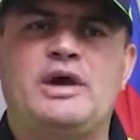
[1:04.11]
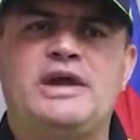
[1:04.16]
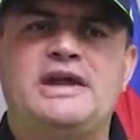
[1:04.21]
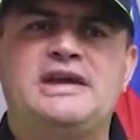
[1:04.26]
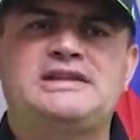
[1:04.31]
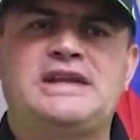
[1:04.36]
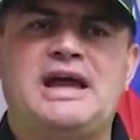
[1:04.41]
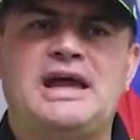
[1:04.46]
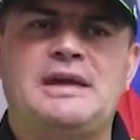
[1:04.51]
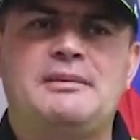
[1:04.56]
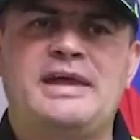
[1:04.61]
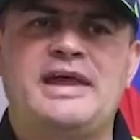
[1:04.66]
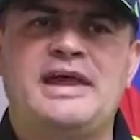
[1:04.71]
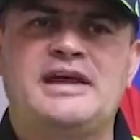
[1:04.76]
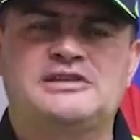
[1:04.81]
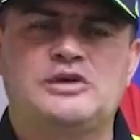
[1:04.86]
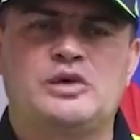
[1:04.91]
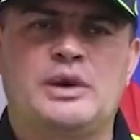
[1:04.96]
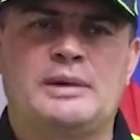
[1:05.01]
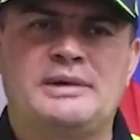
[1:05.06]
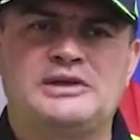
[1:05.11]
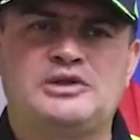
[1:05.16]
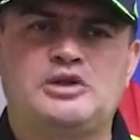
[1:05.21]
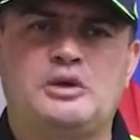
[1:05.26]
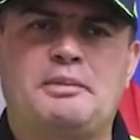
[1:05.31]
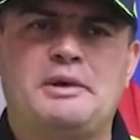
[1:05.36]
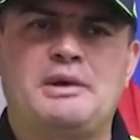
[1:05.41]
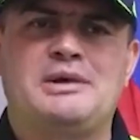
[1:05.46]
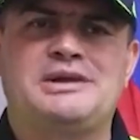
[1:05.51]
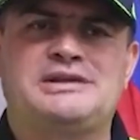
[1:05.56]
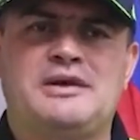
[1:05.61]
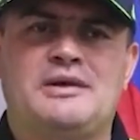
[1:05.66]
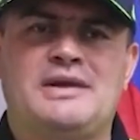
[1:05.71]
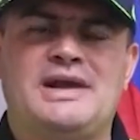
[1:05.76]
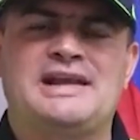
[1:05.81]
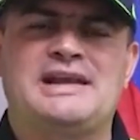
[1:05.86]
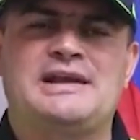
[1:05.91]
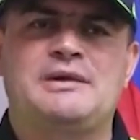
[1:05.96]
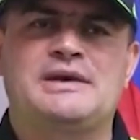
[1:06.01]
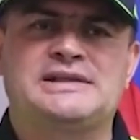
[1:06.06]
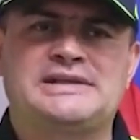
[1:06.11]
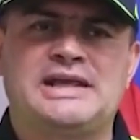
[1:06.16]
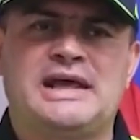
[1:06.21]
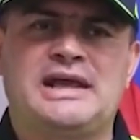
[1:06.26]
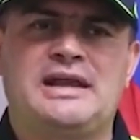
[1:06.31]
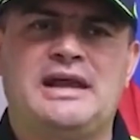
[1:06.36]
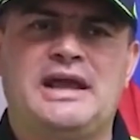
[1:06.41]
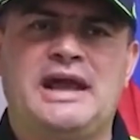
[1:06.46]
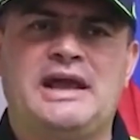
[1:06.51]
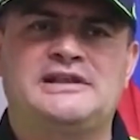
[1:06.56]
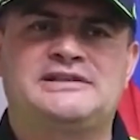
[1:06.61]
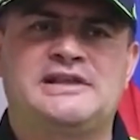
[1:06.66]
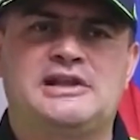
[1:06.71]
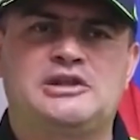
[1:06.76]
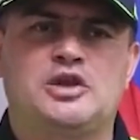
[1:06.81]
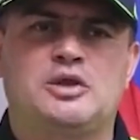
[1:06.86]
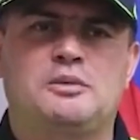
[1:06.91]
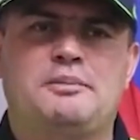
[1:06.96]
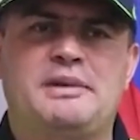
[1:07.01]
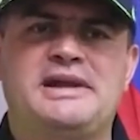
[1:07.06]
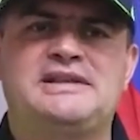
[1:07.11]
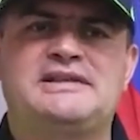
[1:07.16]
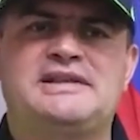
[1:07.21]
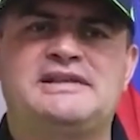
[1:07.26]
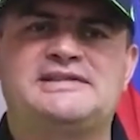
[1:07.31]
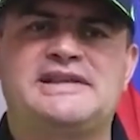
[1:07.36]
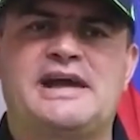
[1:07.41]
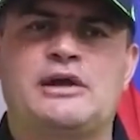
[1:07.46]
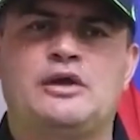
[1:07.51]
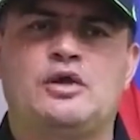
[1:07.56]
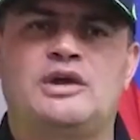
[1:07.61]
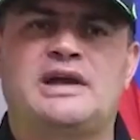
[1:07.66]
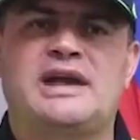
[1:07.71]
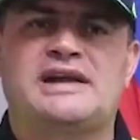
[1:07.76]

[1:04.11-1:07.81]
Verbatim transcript: fue dictada medida de aseguramiento privativa de la libertad en centro penitenciario y